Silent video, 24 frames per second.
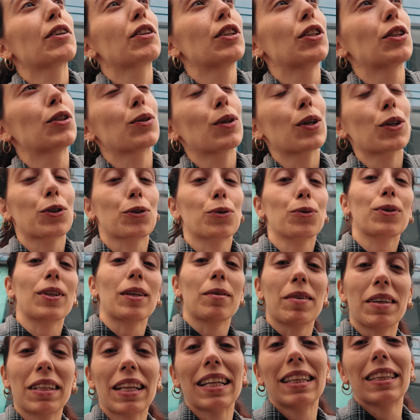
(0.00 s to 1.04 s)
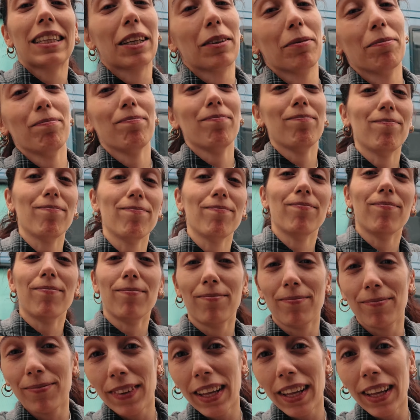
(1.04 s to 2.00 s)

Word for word: cose si sono asciutte, ma tante... Mm, mm,